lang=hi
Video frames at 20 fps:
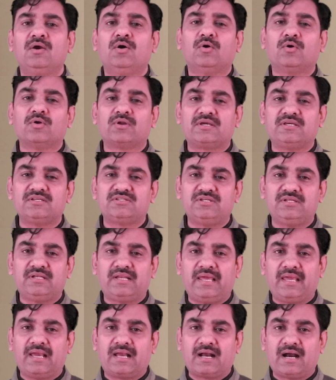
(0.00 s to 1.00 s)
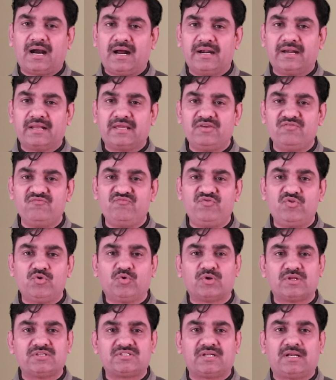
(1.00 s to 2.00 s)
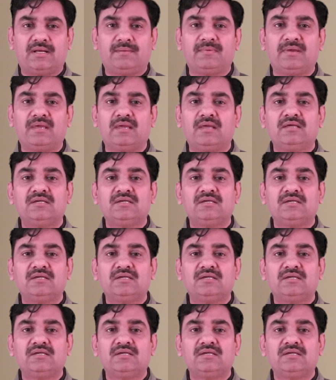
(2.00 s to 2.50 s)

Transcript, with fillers: और किसी नए कांड की व्यूह रचना में